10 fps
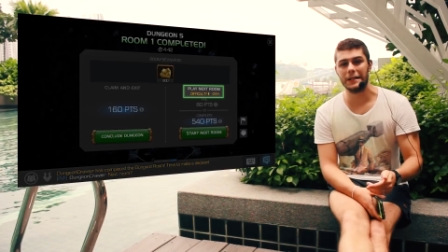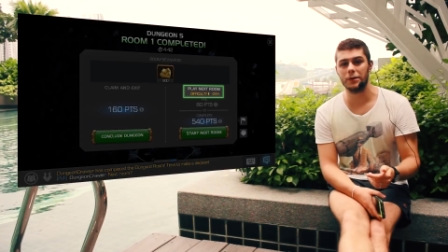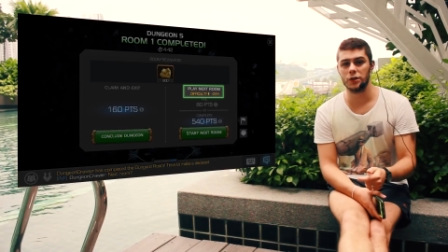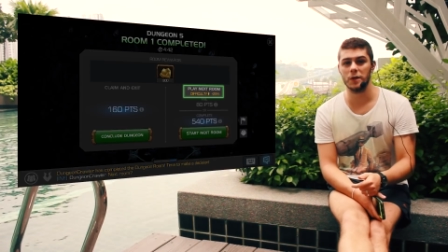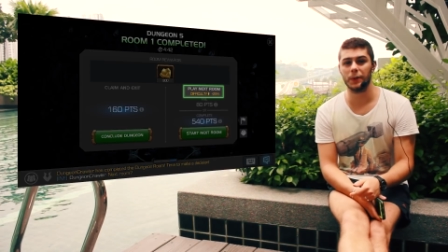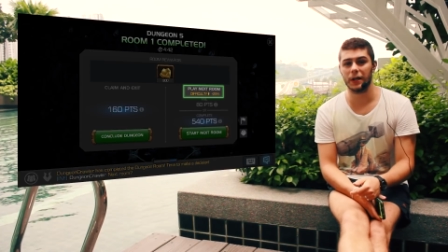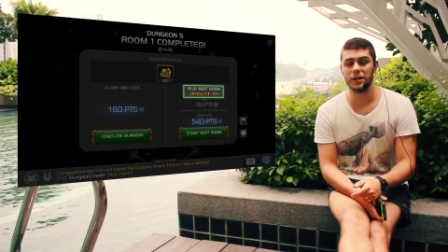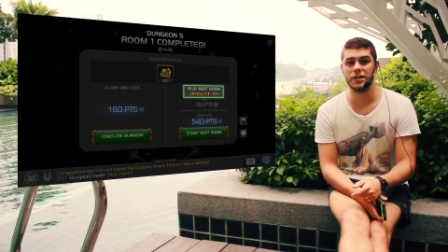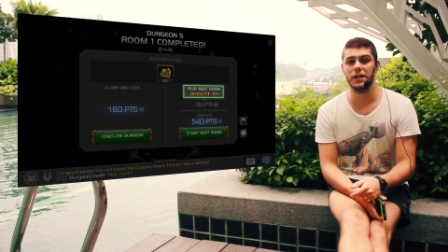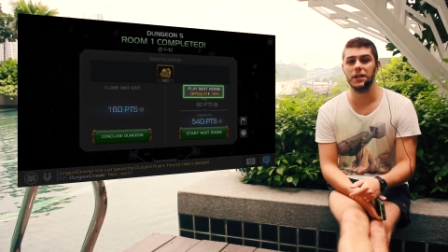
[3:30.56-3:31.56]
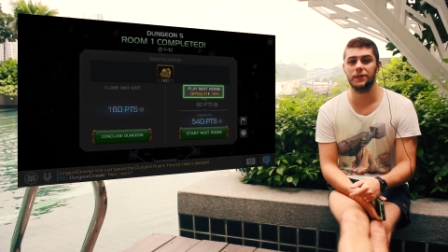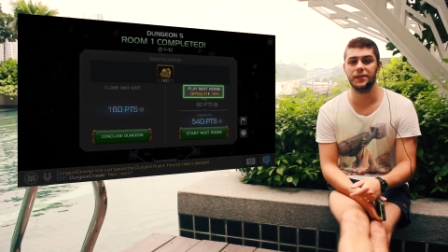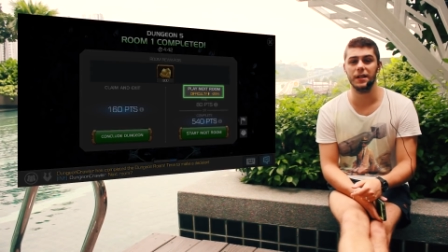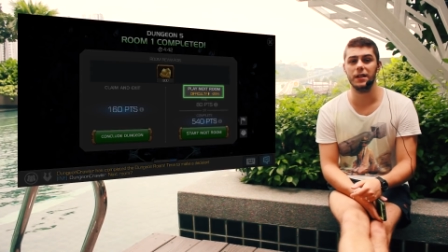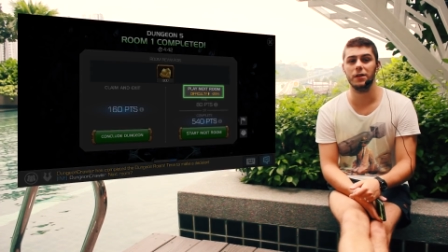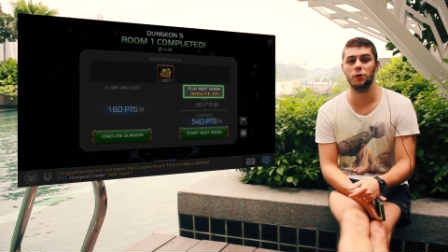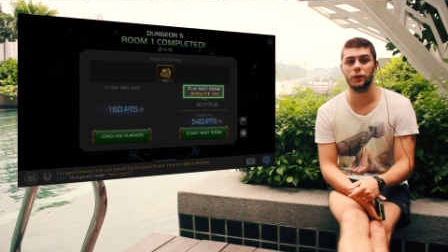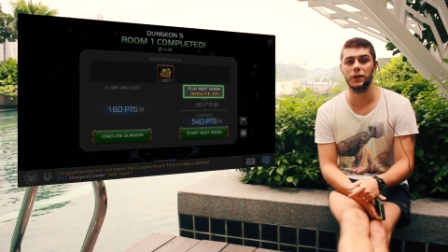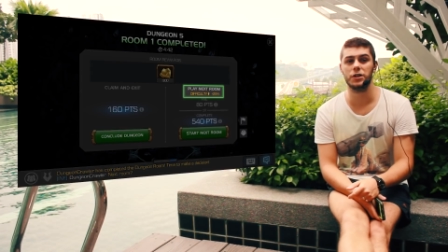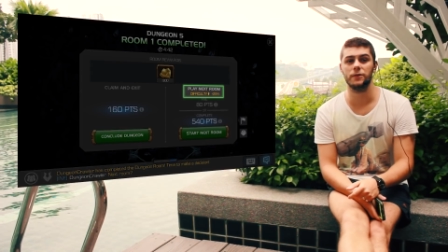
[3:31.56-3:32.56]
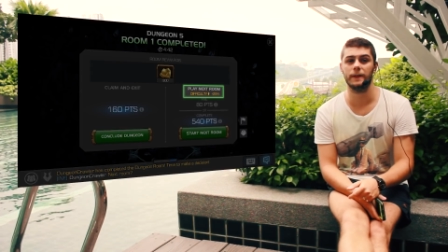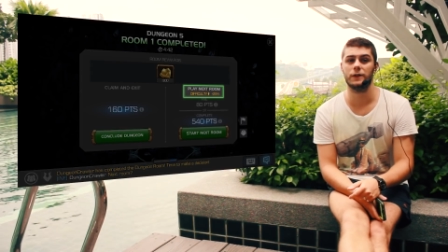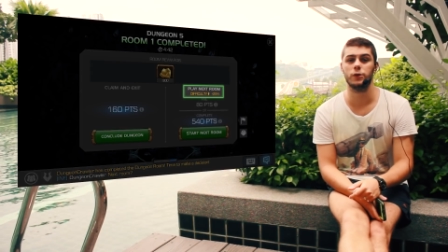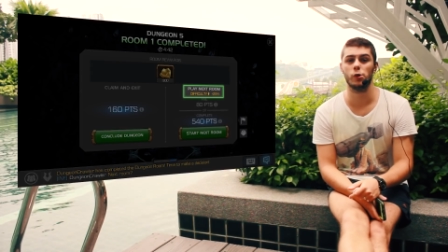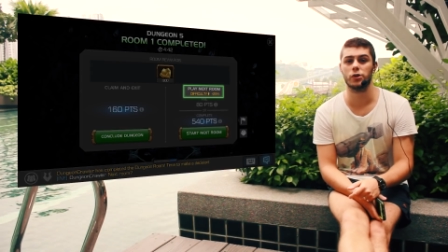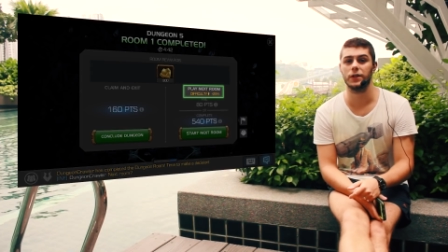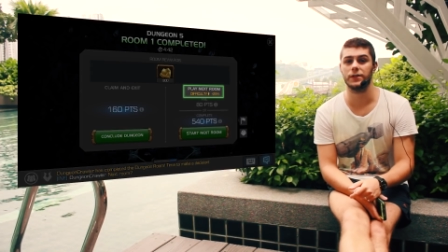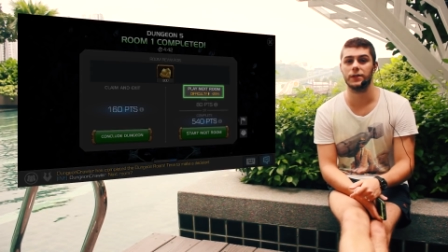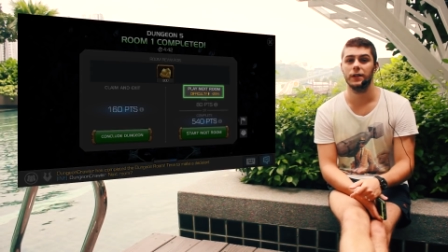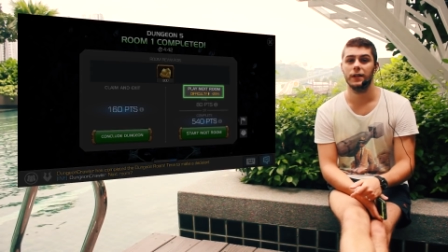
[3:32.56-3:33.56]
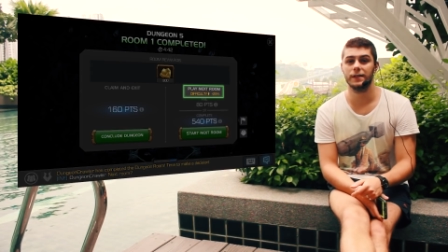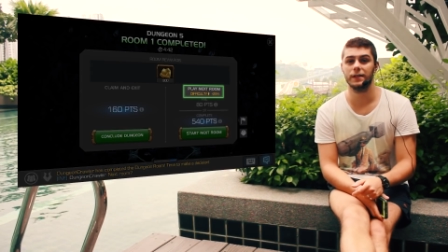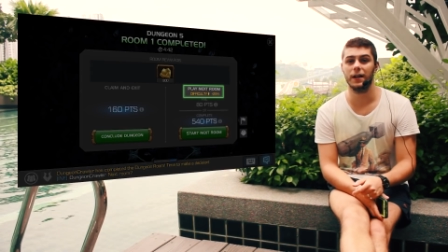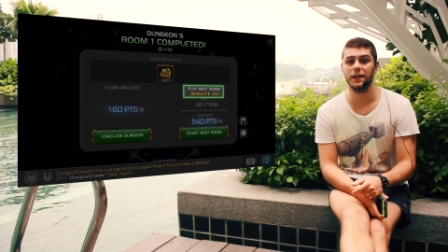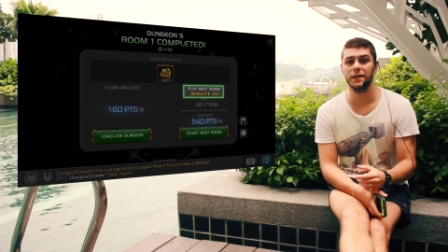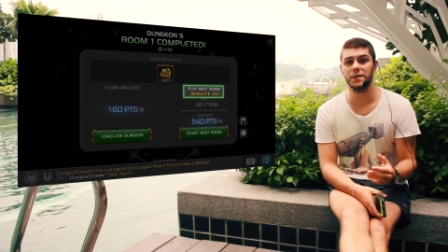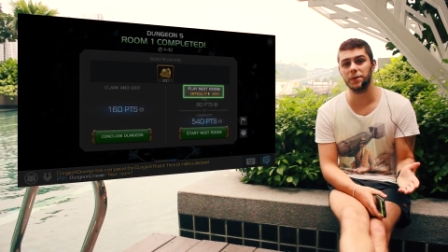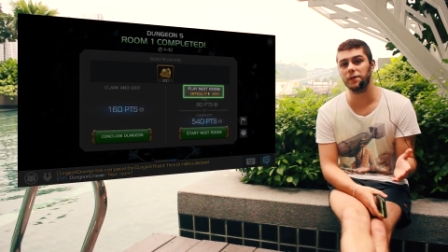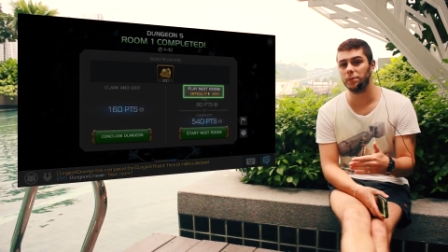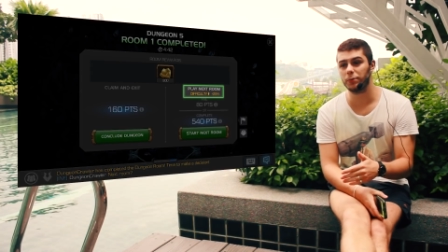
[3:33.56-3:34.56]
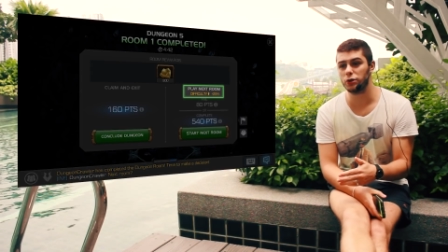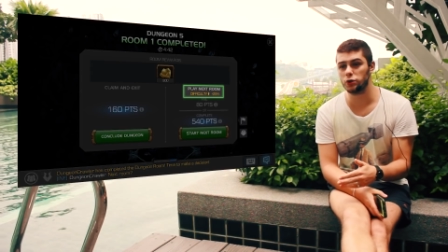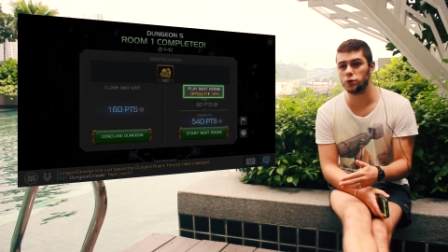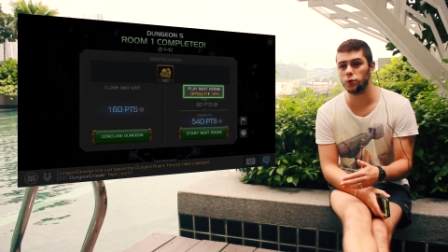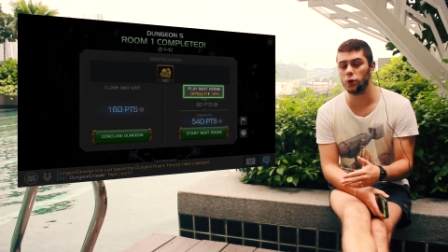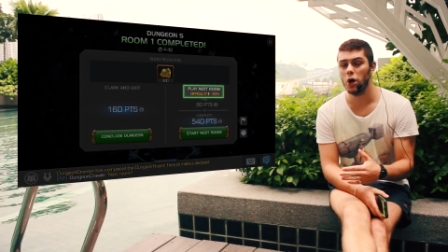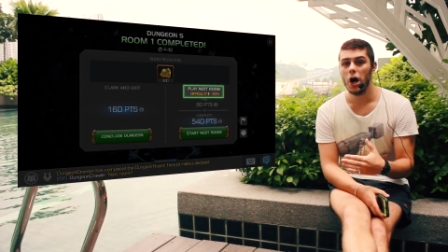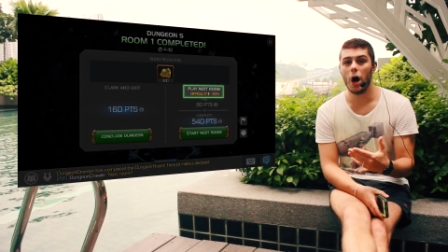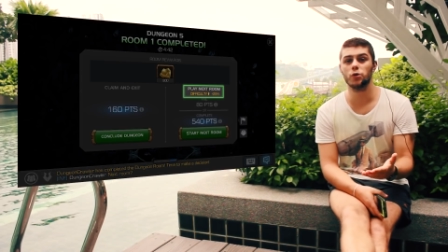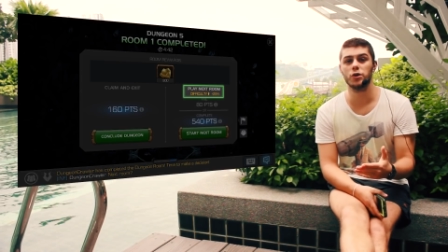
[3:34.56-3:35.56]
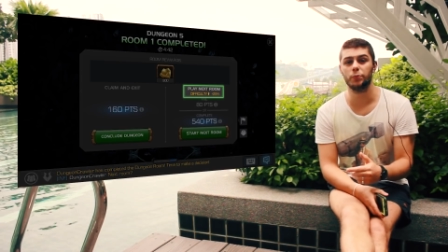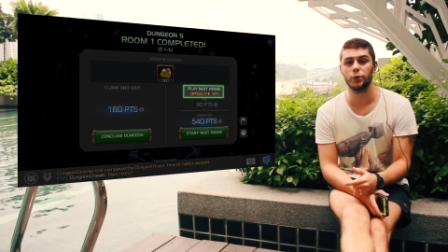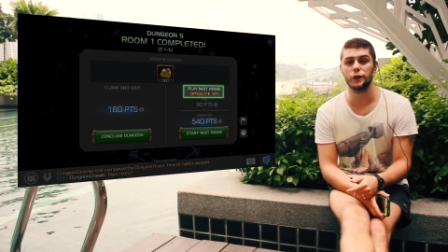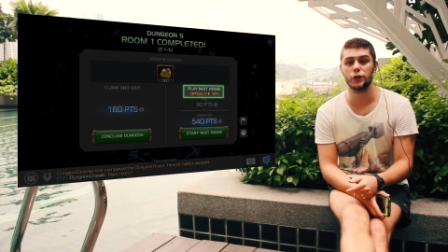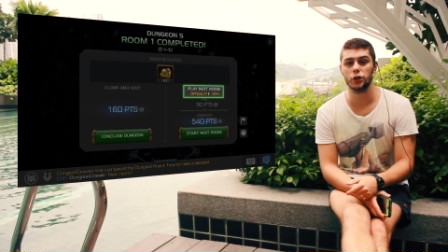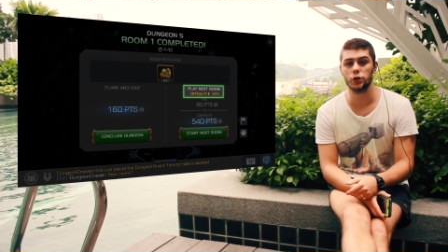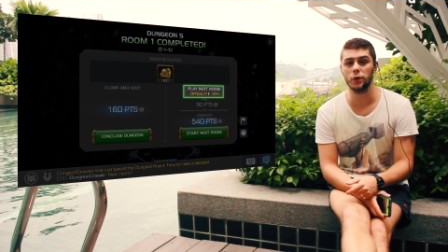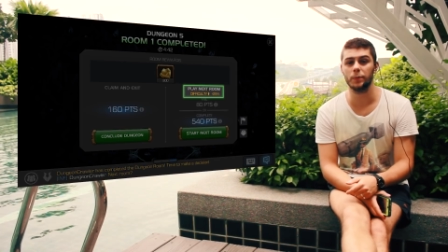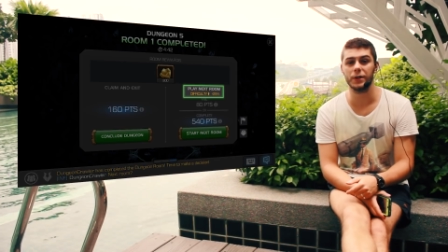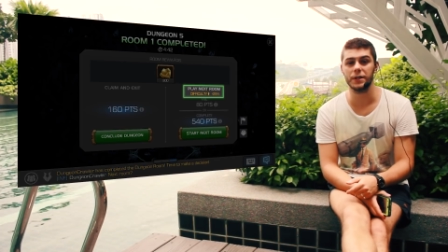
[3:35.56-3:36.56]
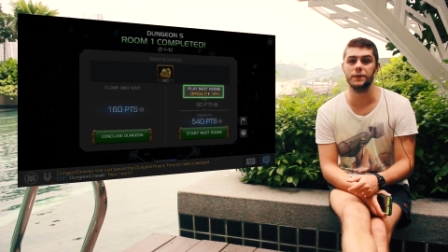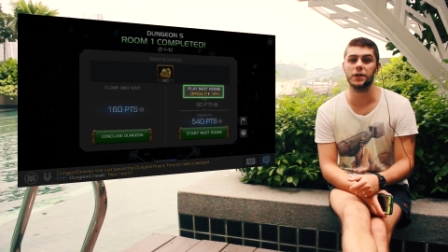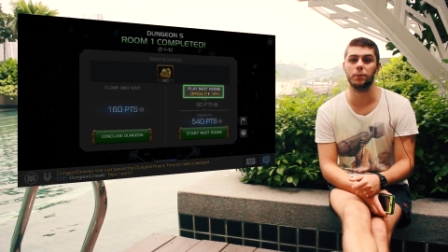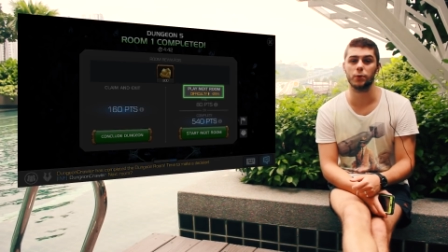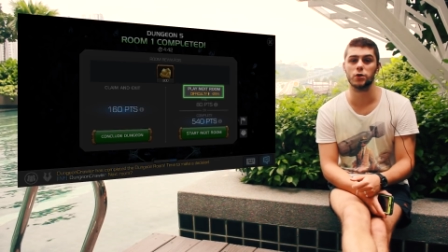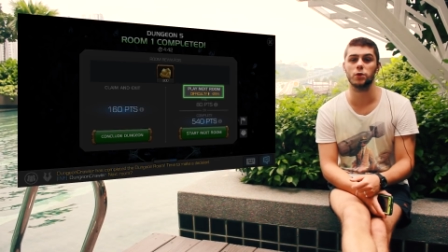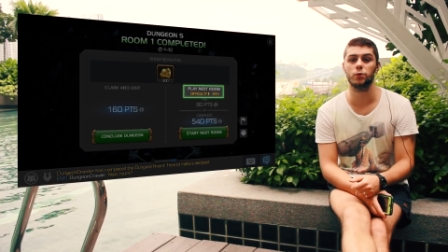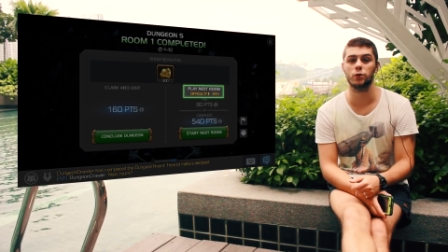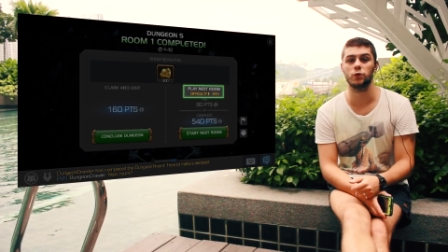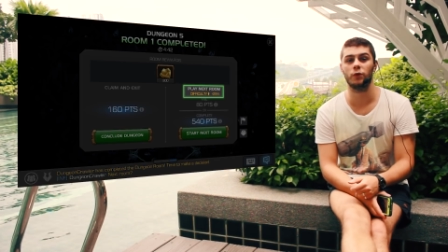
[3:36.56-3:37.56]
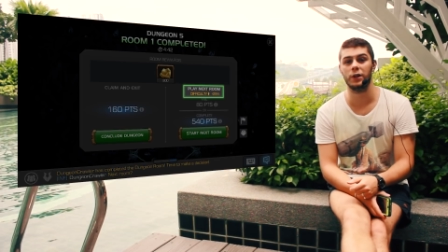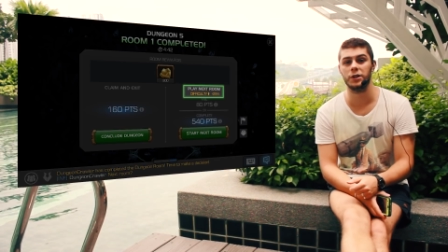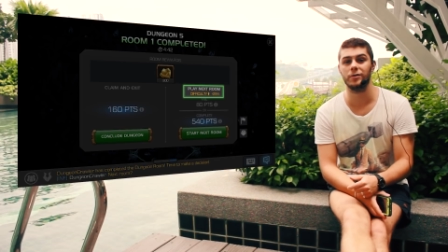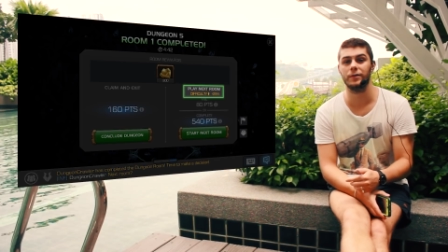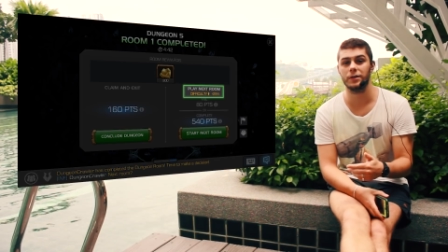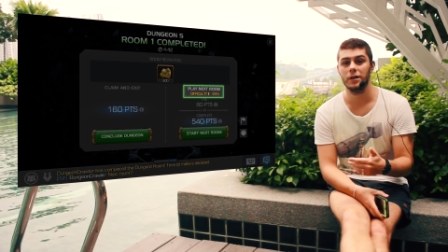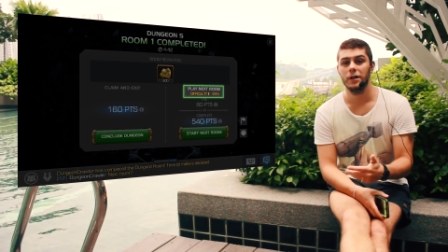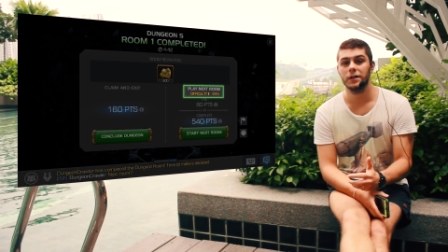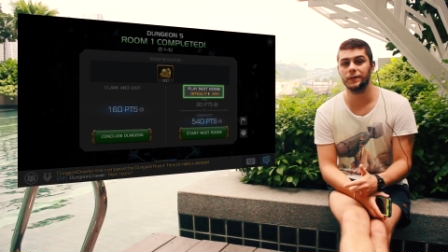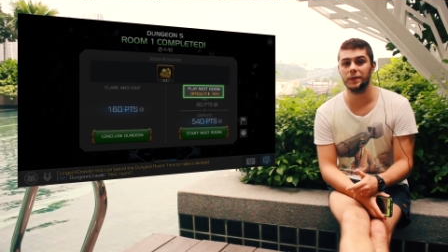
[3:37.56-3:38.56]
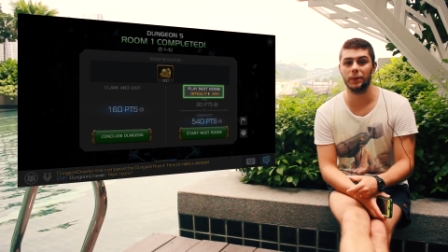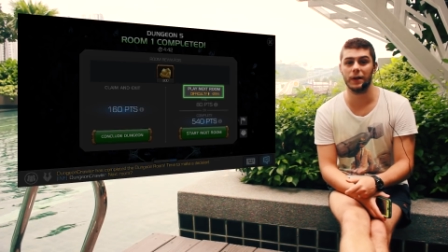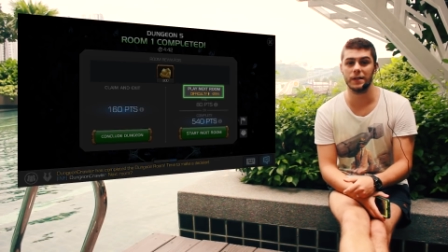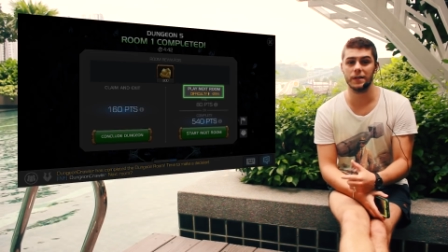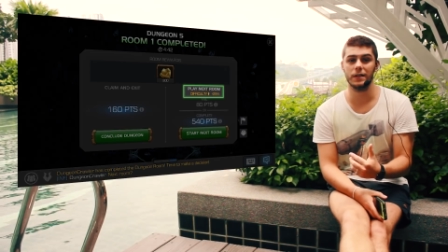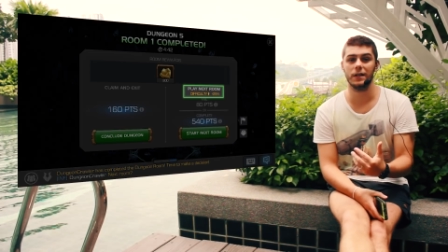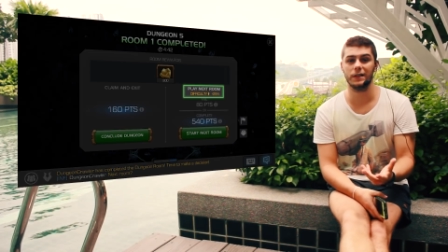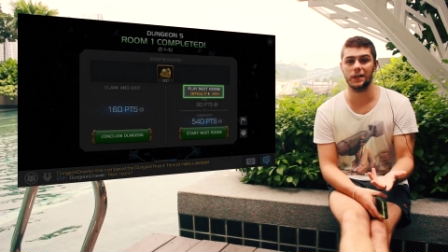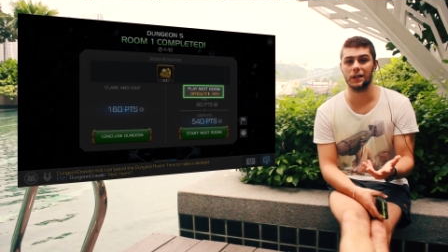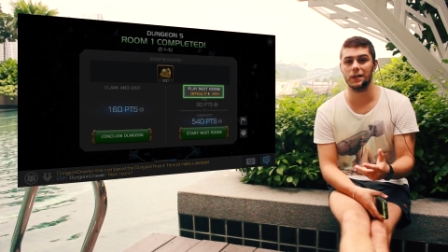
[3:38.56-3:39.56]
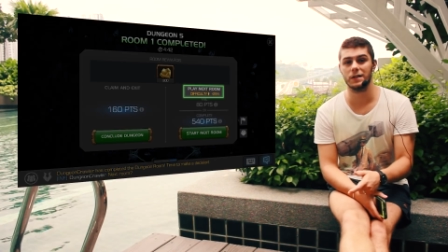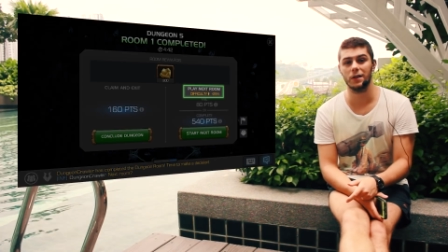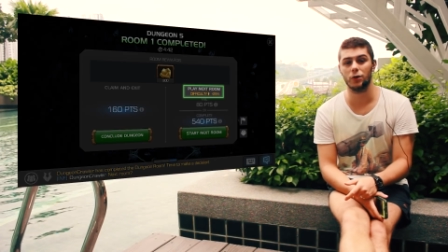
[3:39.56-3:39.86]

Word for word: последующее прохождение в серии увеличивает сложность задания с первой по шестую, а уже после шестой противники просто будут увеличивать свои показатели атаки и